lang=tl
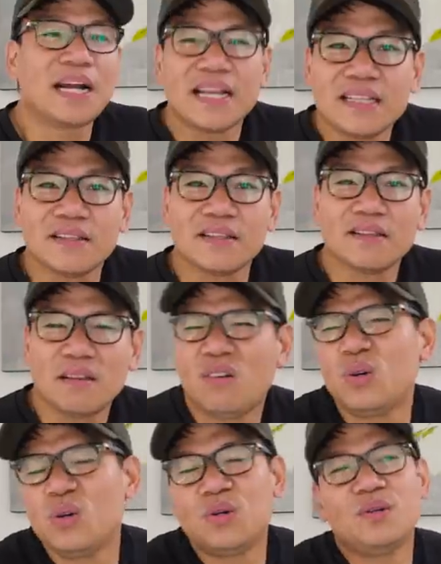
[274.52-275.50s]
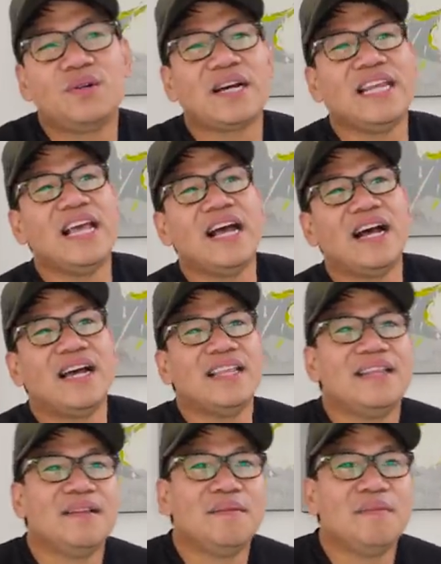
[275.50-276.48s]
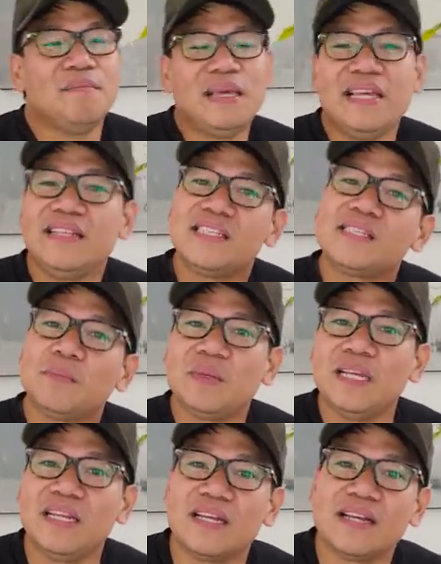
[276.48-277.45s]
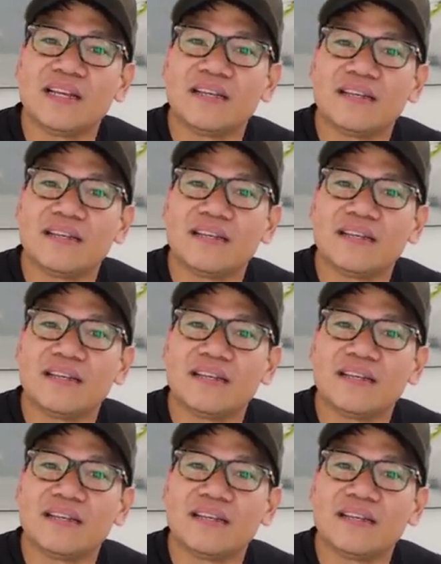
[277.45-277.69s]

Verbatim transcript: Your limits. oh, kumbaga. kailangan may disiplina.